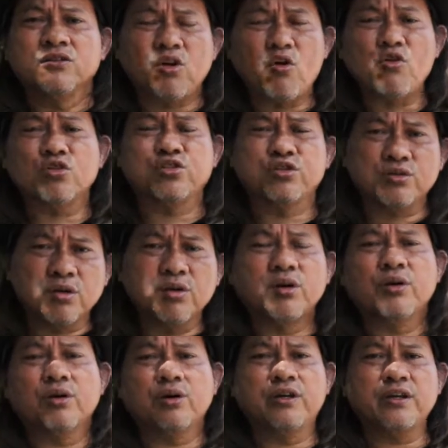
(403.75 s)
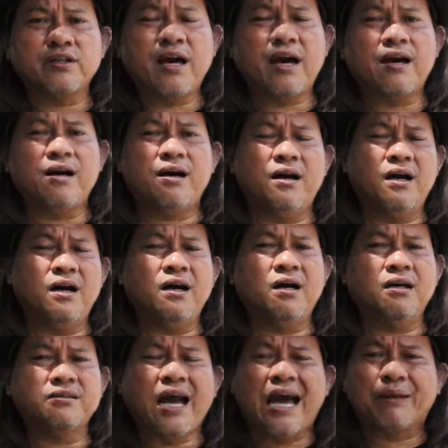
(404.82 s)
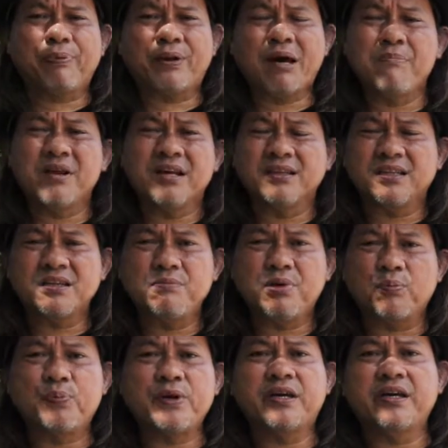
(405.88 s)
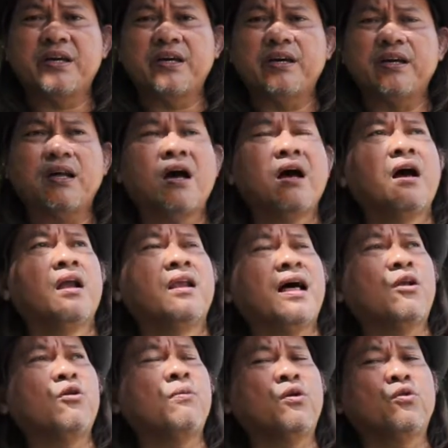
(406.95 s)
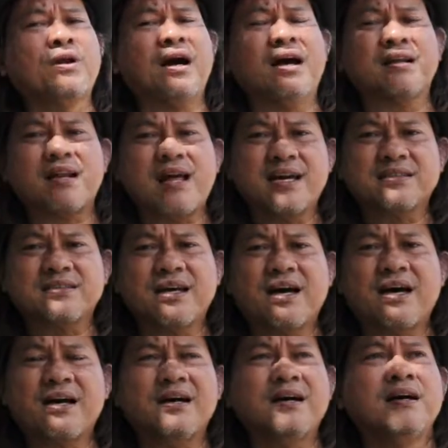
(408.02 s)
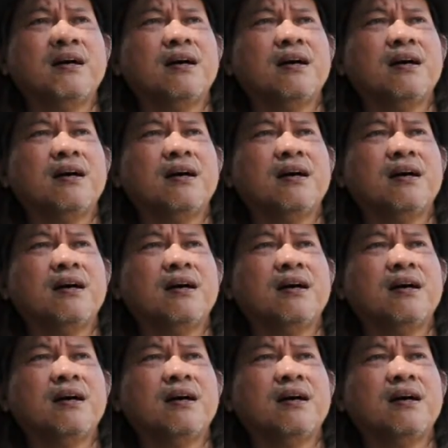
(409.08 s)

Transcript: Terus kita uh, jangan pernah berhenti berpikir, lalu menggunakan rasa,